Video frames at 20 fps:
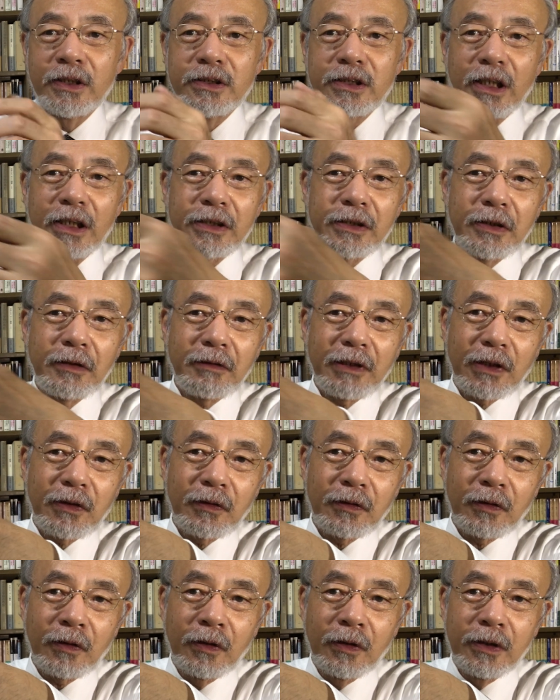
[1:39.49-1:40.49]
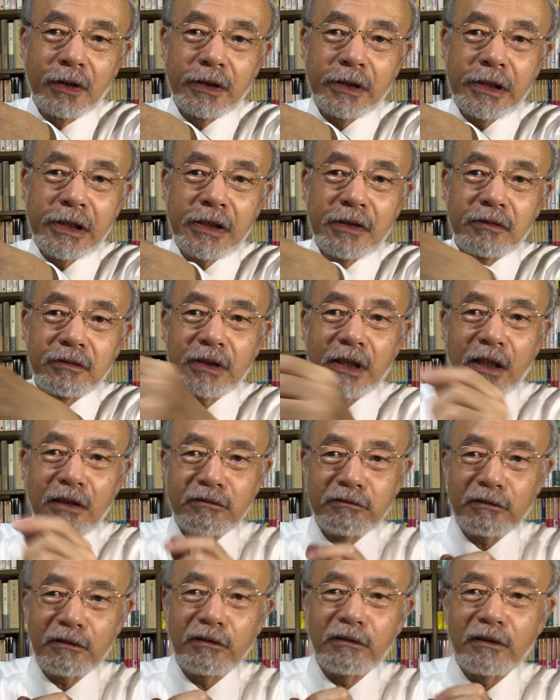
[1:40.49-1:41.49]
じゃあ今日はこの
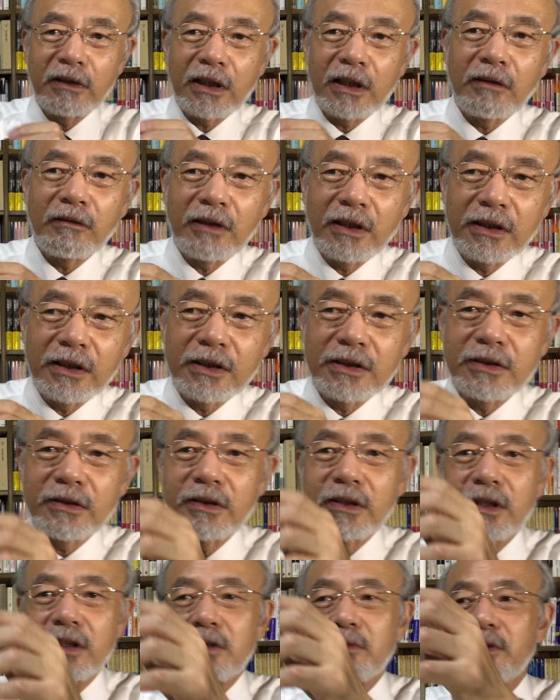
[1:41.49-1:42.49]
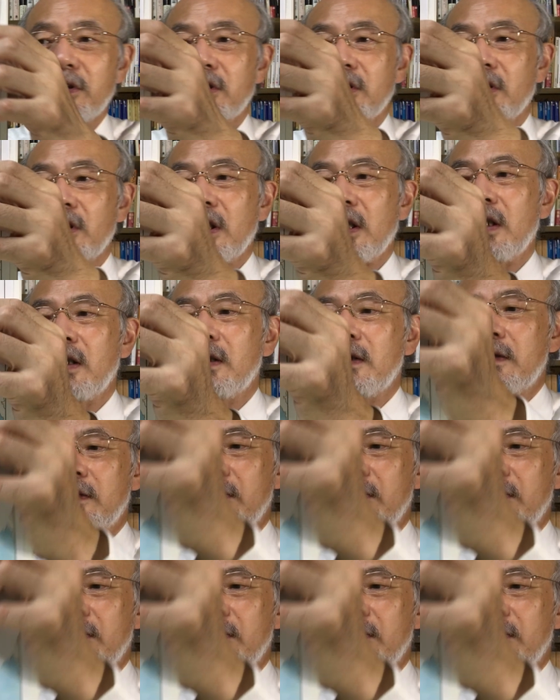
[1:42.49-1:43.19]
ギルナールの方からお話をいたしましょうか。